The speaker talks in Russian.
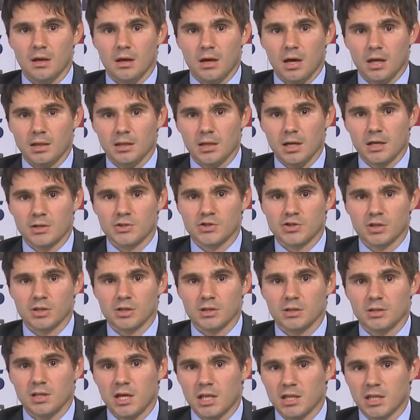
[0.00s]
а
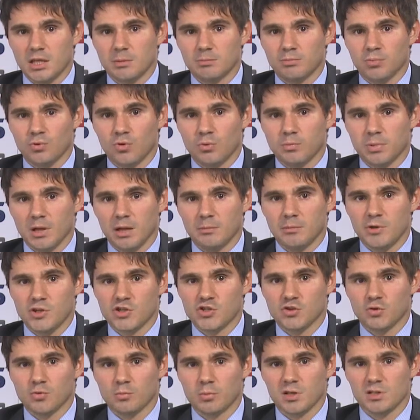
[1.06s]
также данные по
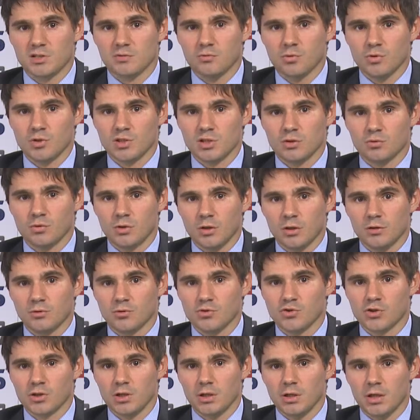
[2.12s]
промышленному производству и
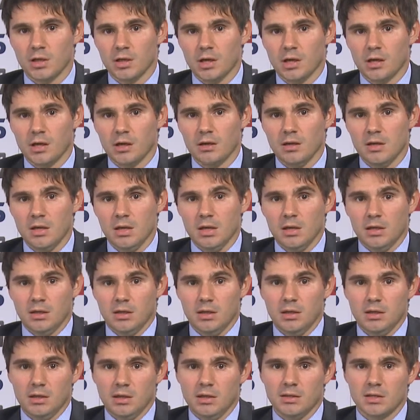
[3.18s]
рынку жилья,
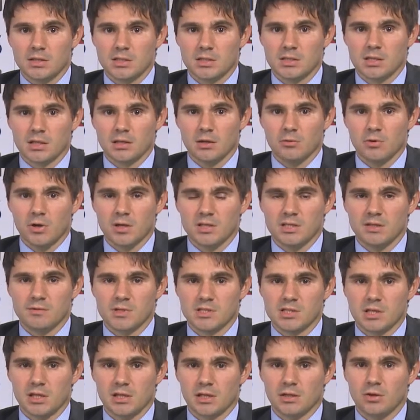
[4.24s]
и индексы деловой
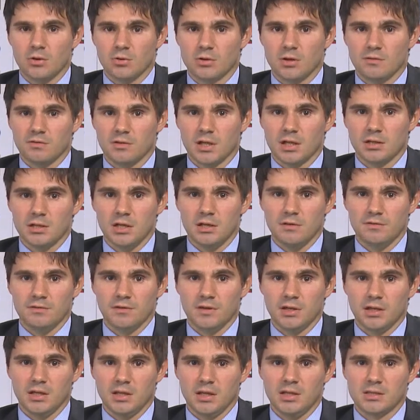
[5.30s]
активности региона
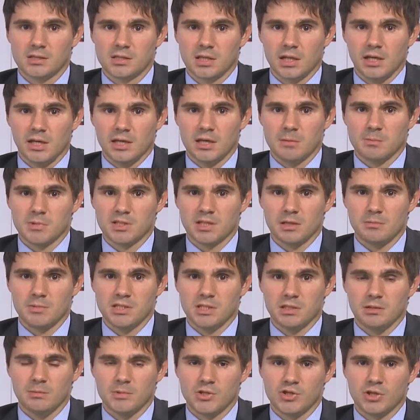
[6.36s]
Филадельфии и настроение
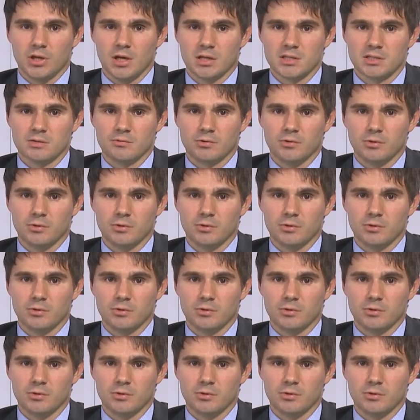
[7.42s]
потребителей Мичиганского